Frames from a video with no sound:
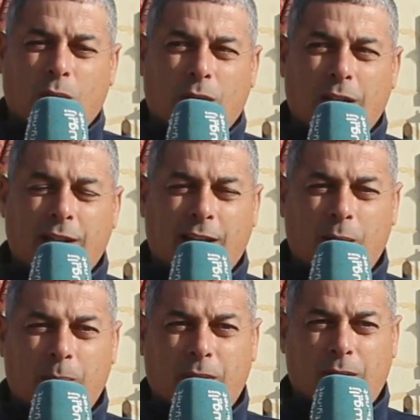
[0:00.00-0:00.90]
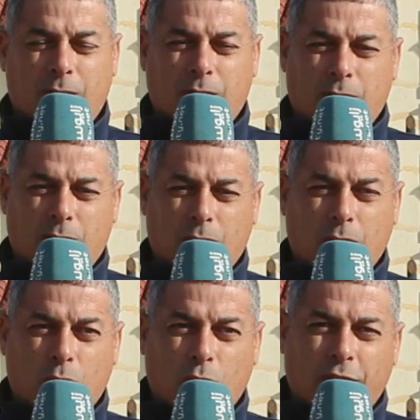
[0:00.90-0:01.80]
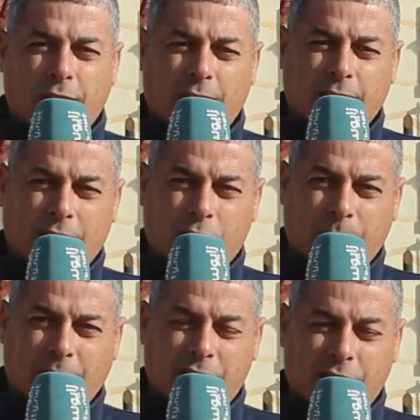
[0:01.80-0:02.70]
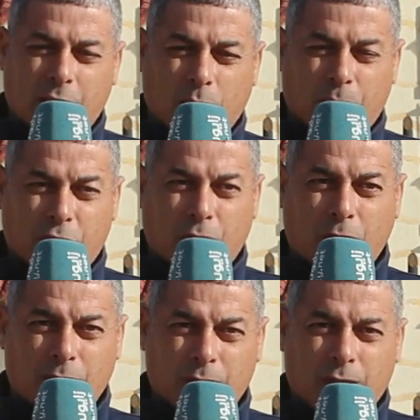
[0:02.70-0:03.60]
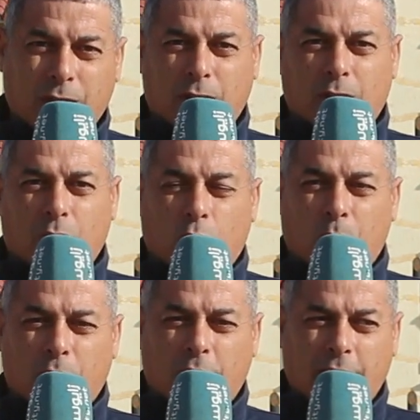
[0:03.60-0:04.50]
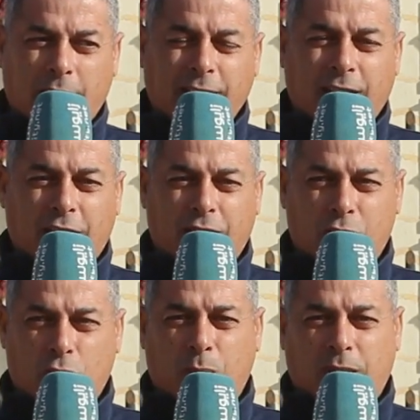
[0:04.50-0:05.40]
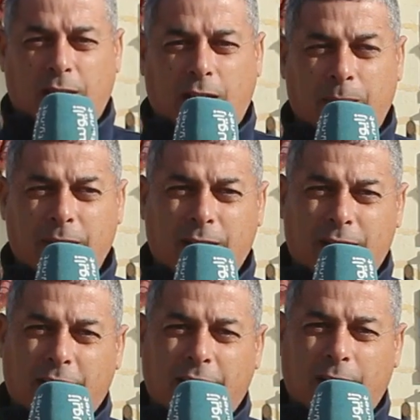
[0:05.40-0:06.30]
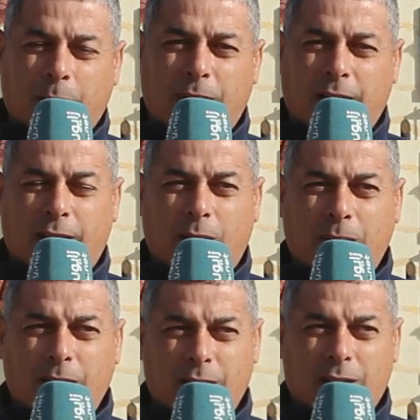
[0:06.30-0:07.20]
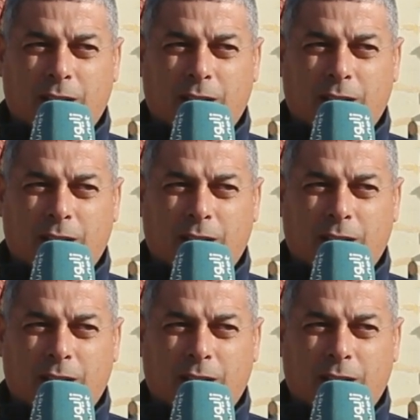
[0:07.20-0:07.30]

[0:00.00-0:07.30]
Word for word: وهذه عامين والفلاحة نتاع صبرا كيستناو المشروع ومؤخرا كنتفاجئوا بواحد الخبر قال لك باللي انما